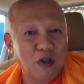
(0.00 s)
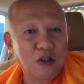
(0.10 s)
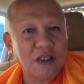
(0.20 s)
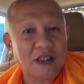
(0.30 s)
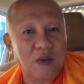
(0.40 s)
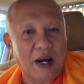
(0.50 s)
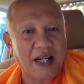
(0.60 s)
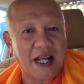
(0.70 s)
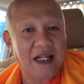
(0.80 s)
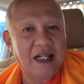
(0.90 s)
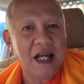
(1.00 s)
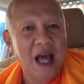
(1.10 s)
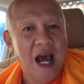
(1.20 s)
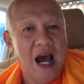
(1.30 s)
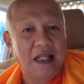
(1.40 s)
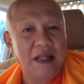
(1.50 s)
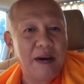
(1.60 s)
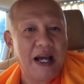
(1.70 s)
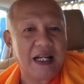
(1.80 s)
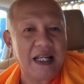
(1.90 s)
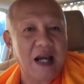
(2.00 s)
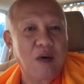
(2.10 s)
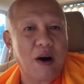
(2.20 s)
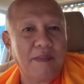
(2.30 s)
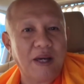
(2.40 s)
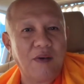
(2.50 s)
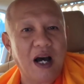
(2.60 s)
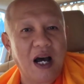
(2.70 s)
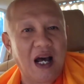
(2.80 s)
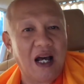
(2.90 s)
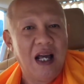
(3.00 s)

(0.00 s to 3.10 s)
มนุษย์ขึ้นสวรรค์นั้นอธิบายขยายความได้ว่า